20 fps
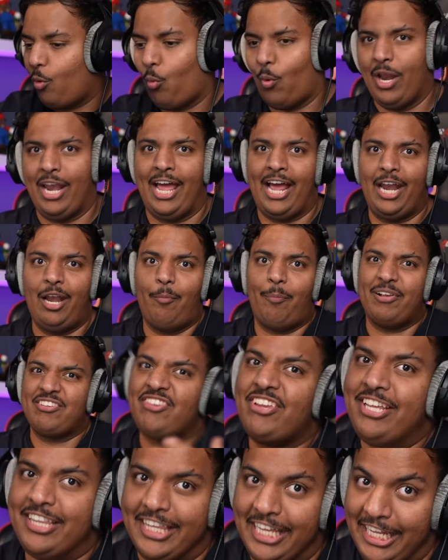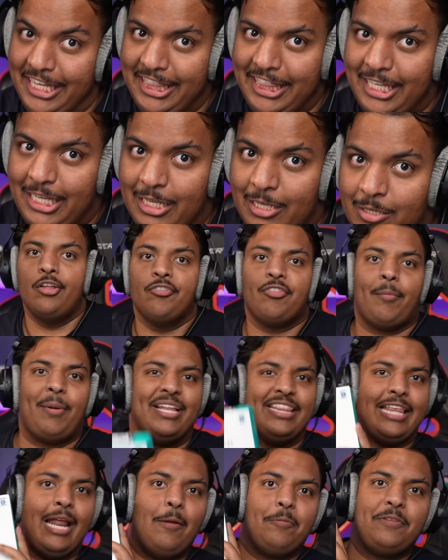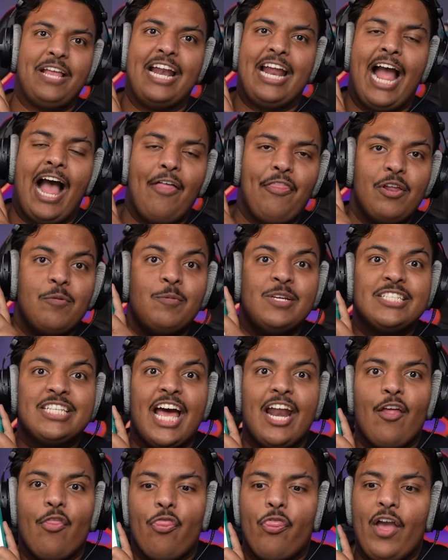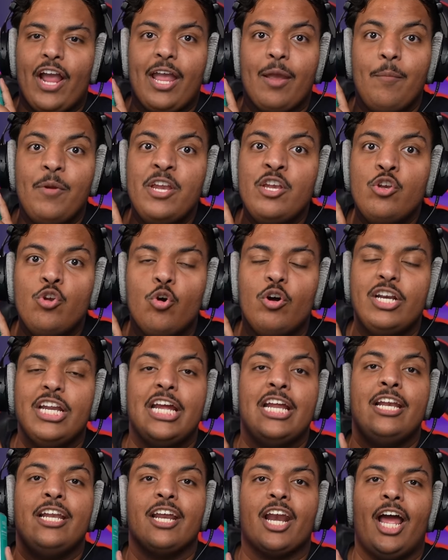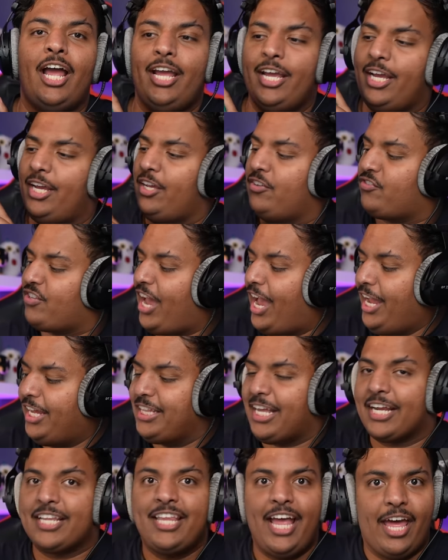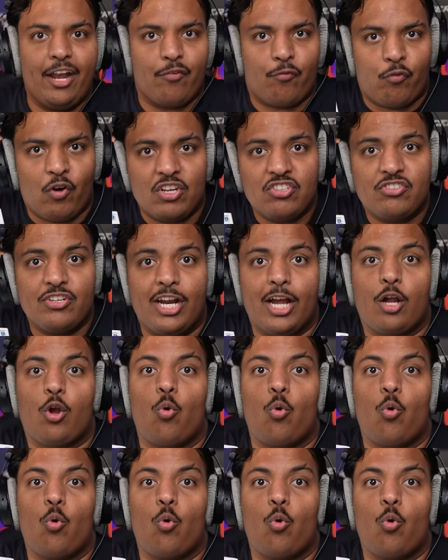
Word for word: والحل بسيط عندي طبعا طلبت لي هذا الميزان الذكي من نون اللي راح يساعدك تعرف وزنك